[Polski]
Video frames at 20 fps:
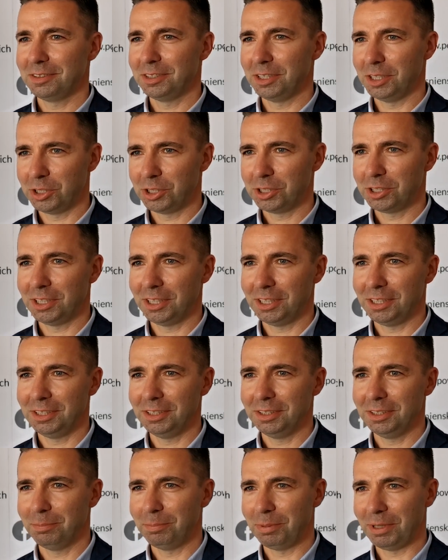z
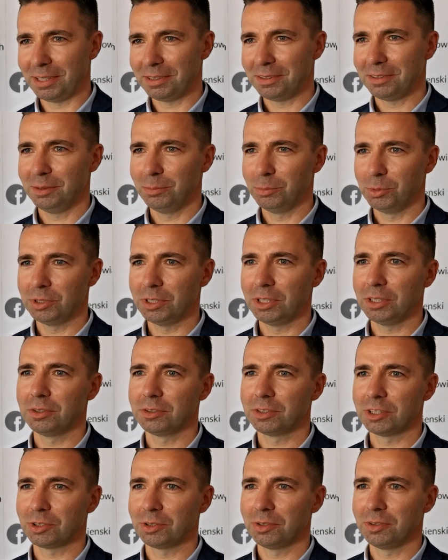ciężkiej pracy i
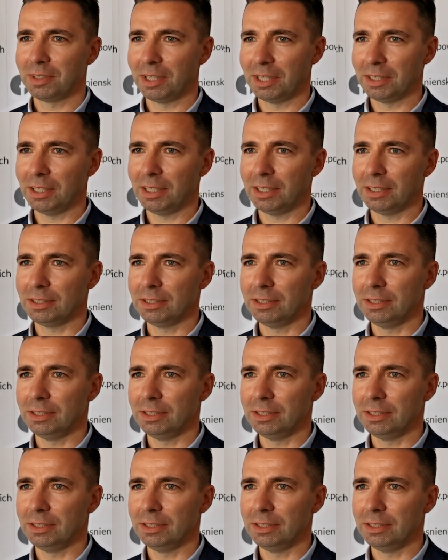mądrego zarządzania.